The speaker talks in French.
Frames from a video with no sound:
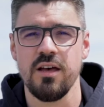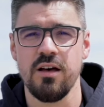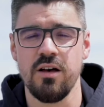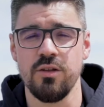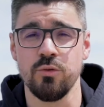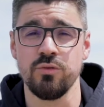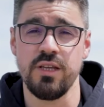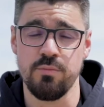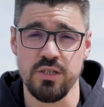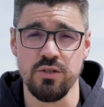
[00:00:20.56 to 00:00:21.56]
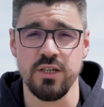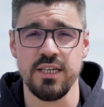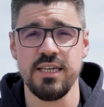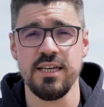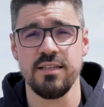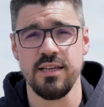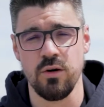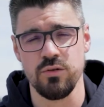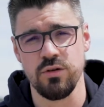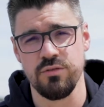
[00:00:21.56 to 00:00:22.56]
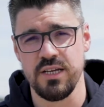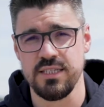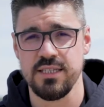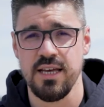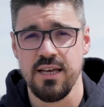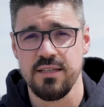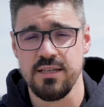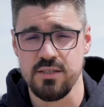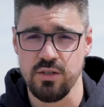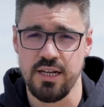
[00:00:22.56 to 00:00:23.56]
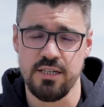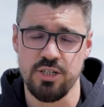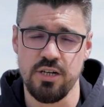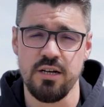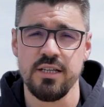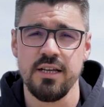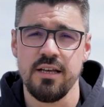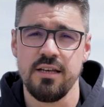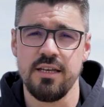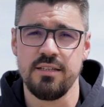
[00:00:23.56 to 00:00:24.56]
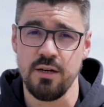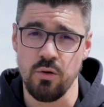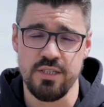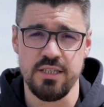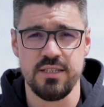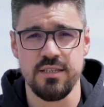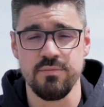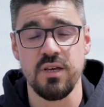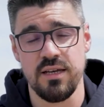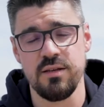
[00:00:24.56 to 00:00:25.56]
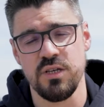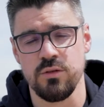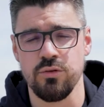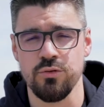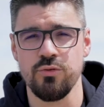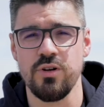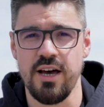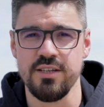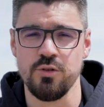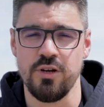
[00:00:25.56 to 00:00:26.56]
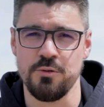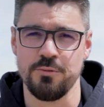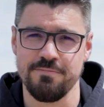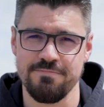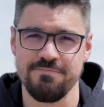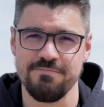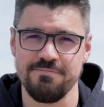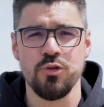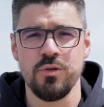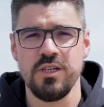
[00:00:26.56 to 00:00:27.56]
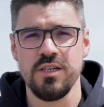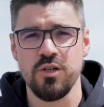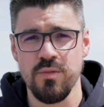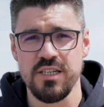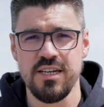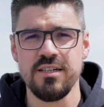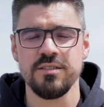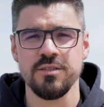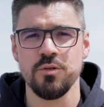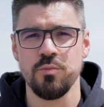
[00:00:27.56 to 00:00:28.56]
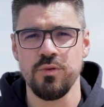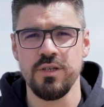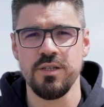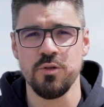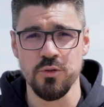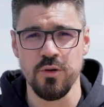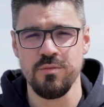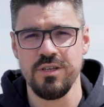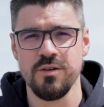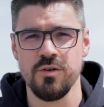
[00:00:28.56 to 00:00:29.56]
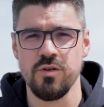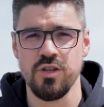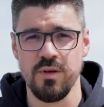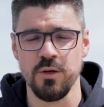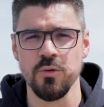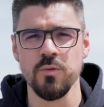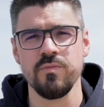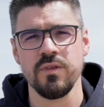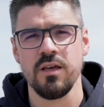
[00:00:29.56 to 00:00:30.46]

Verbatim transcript: donc des poissonneries, des grandes surfaces, des centrales d'achat et des grossistes et bien entendu la restauration. Je suis commercial depuis deux ans et demi chez Béganton.